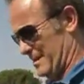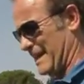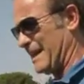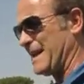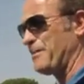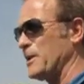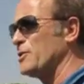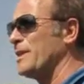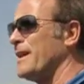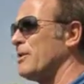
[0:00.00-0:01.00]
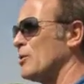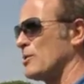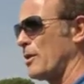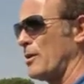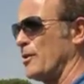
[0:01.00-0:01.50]
le capacità di
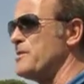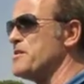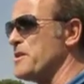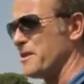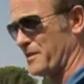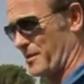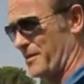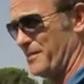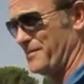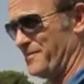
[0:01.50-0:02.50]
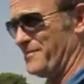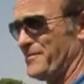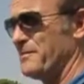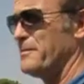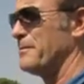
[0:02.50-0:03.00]
controllo diminuiscono
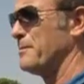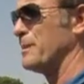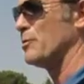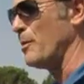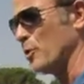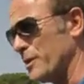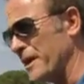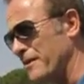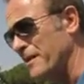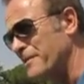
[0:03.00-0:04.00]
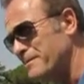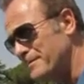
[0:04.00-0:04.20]
per due motivi